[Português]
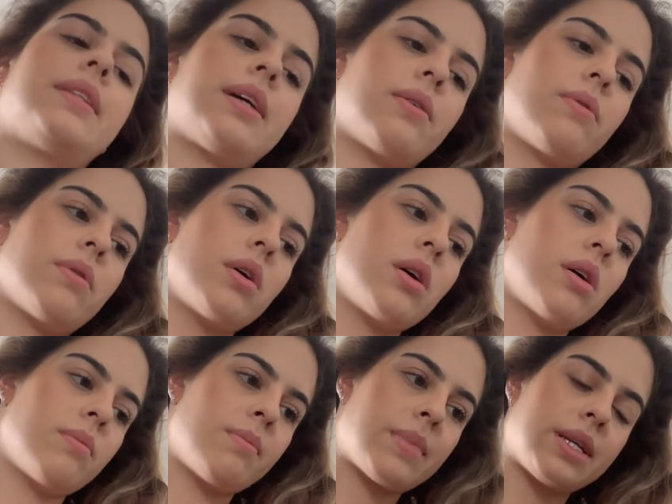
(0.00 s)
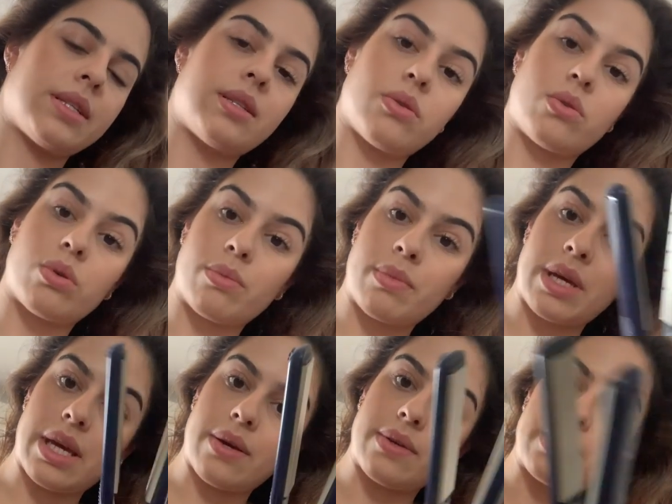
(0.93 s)
tal, mas eu tô
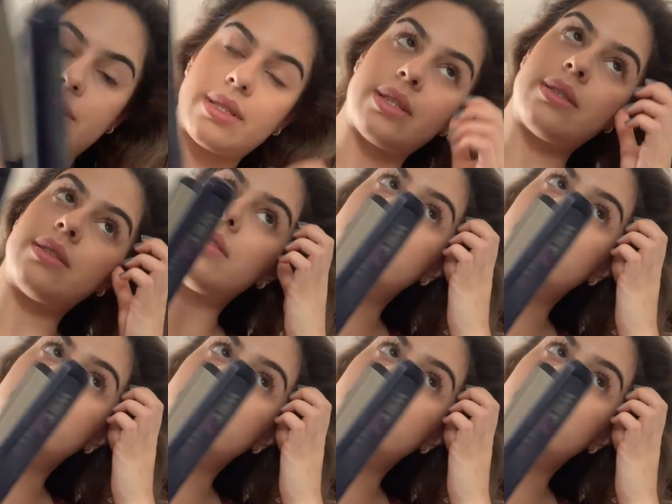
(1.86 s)
meio assim,